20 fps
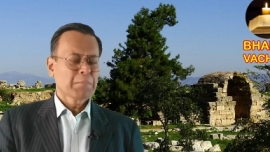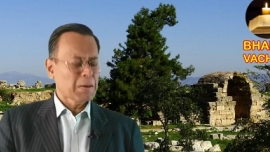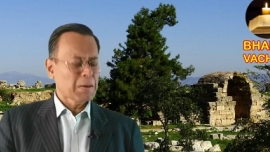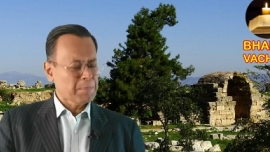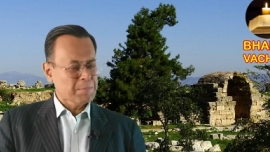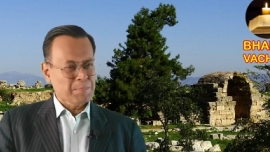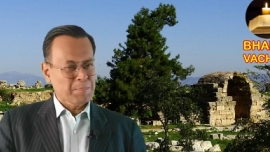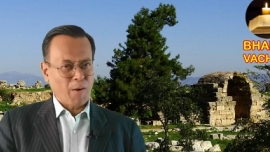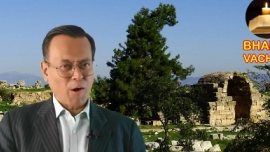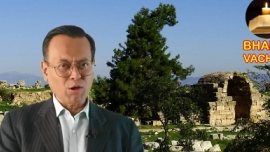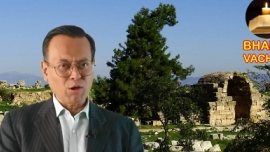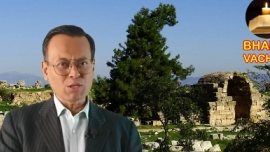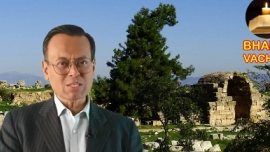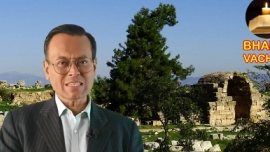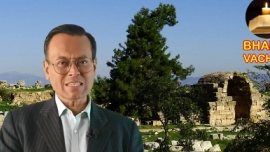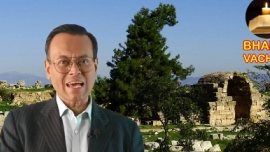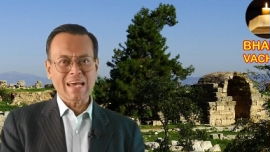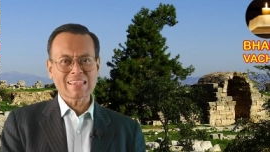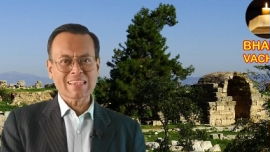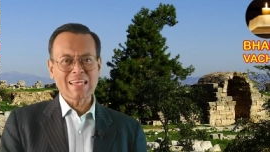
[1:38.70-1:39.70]
पर
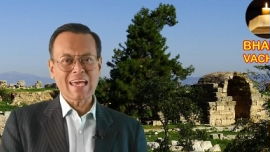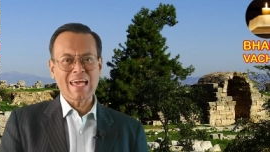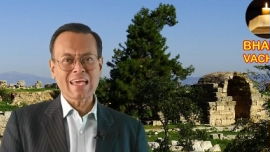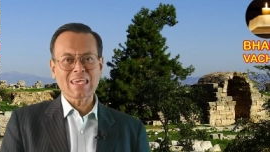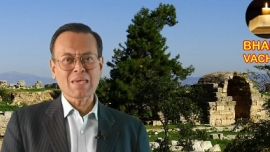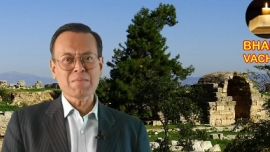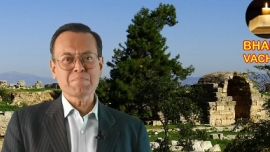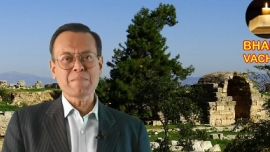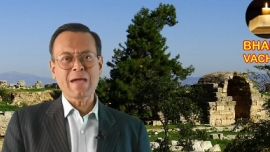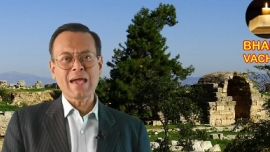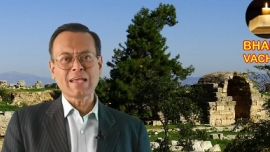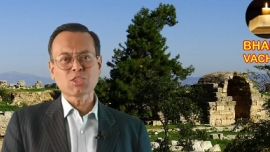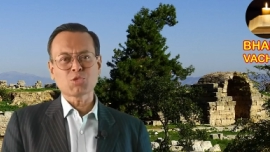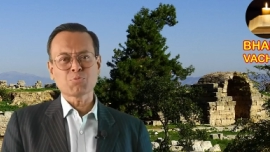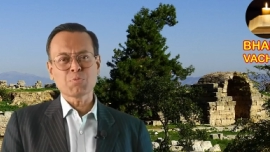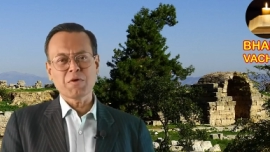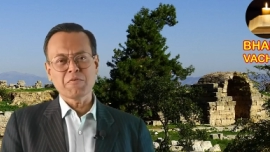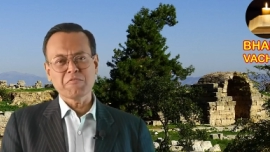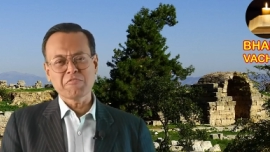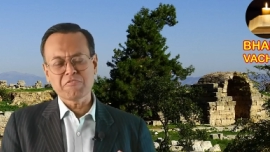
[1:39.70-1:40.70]
पौलुस कहता है कि मैं तुम्हें